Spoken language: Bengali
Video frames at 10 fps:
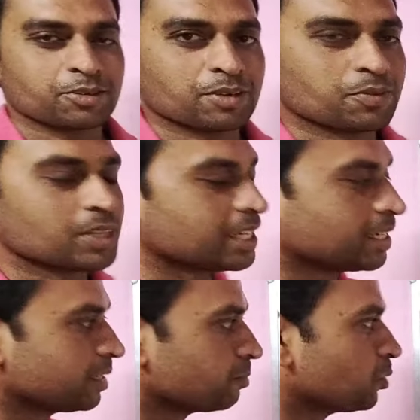একটা করে আমরা দেখে
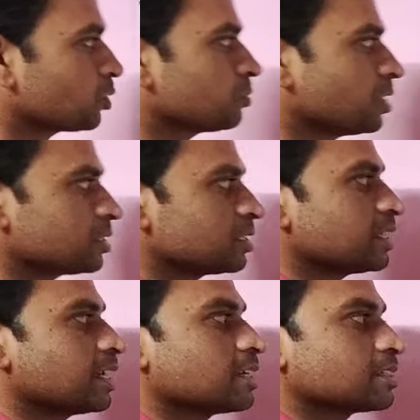নিই প্রথমে আসছি
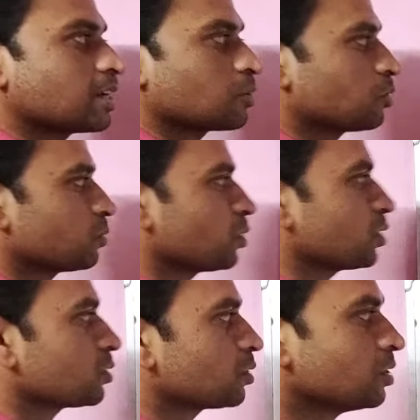কেলাসাকার কঠিন
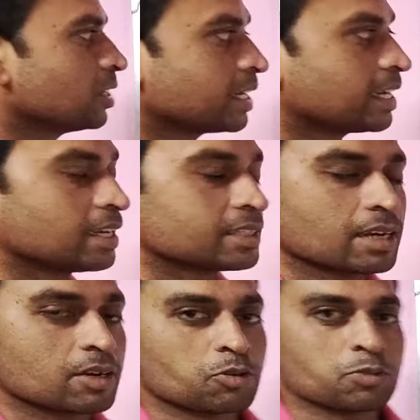পদার্থ
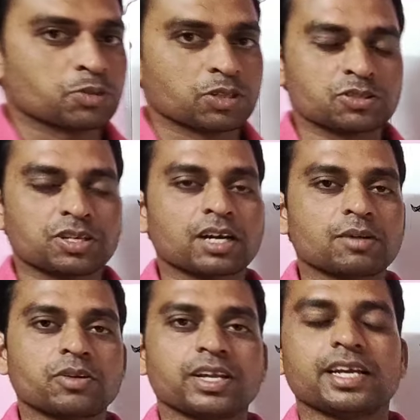কেলাসাকার কঠিন পদার্থ
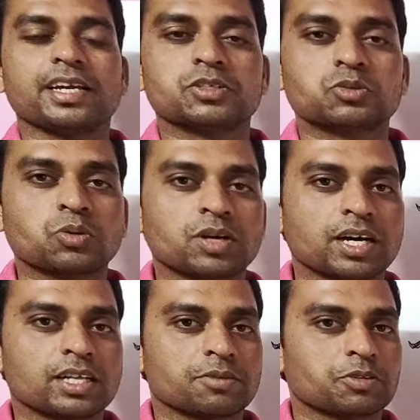কাকে বলে এর
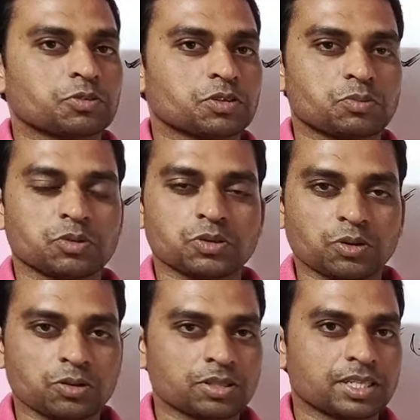সংজ্ঞা দেখবে তোমাদের
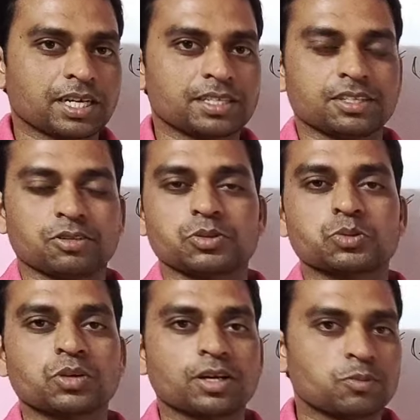বইগুলোতে দেওয়া আছে তবে
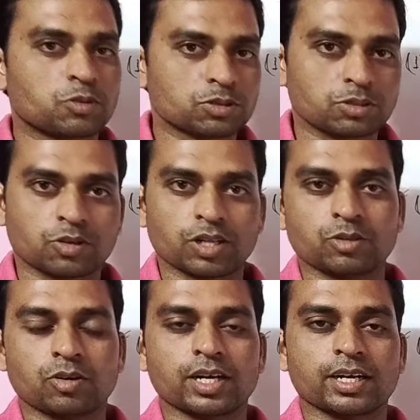সংজ্ঞা মুখস্থ করার
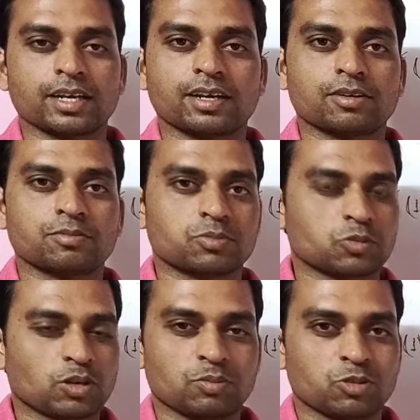দরকার নেই কারণ
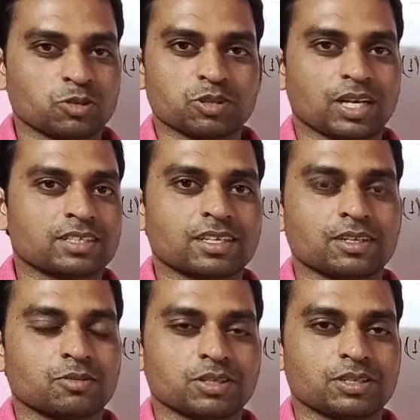সংজ্ঞা মুখস্থ আসে
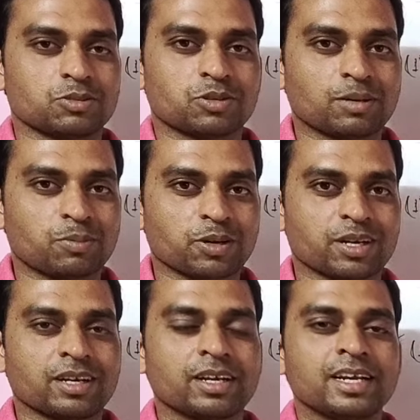না তোমাদের সংজ্ঞা পড়ে
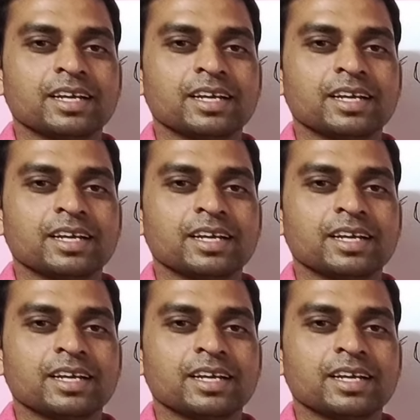না